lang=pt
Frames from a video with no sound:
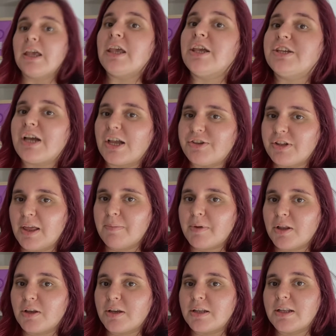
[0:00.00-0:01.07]
E já te
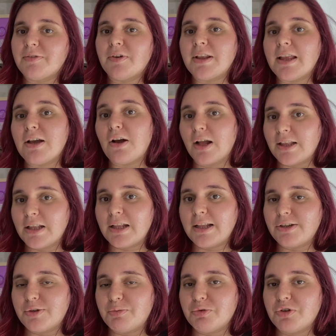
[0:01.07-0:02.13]
lembrando que se você gosta desse
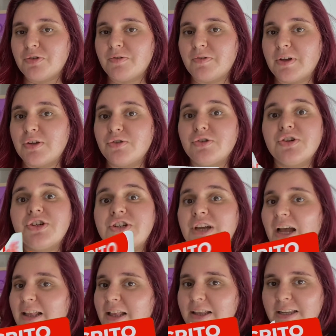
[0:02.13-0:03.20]
tipo de vídeo,
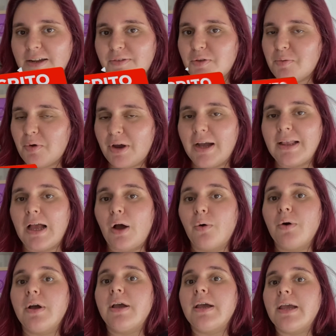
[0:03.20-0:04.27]
já se inscreva no meu canal
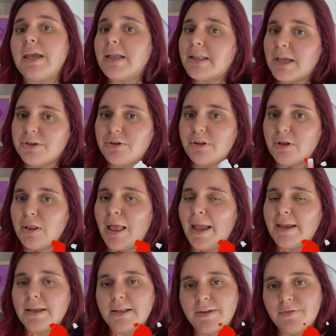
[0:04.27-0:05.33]
e deixa o seu
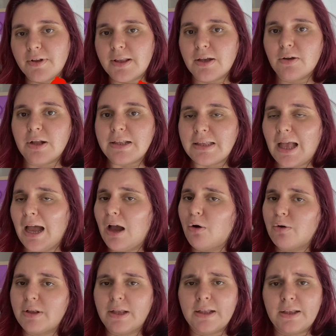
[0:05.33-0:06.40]
like se você gostar
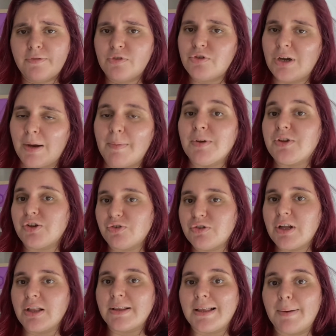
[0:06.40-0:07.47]
ou se esse vídeo acabar te
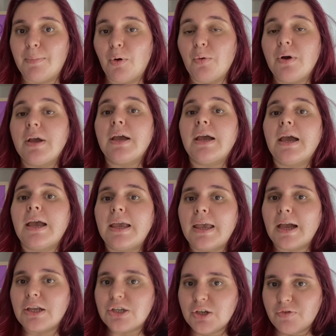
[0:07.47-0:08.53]
ajudando, tá bom? E
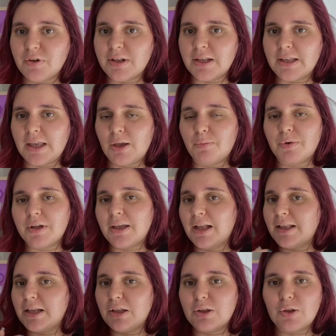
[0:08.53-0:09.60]
ativa o sininho, porque
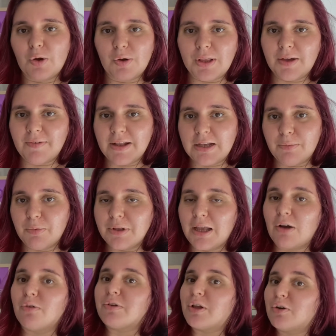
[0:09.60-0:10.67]
assim toda vez que eu postar
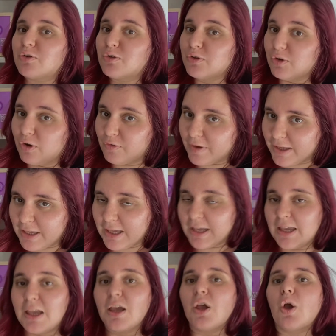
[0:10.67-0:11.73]
conteúdo novo
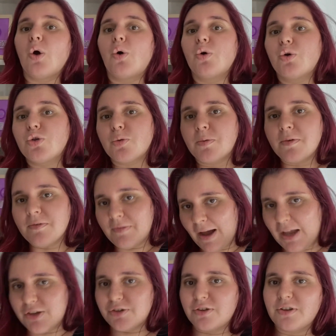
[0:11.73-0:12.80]
aqui, o YouTube
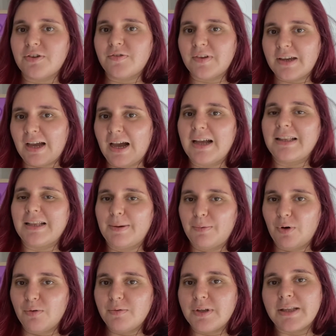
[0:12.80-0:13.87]
vai te notificar, tá
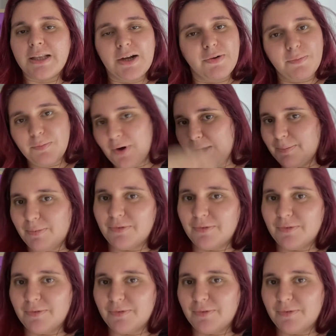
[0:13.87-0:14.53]
bom? Então, bora pro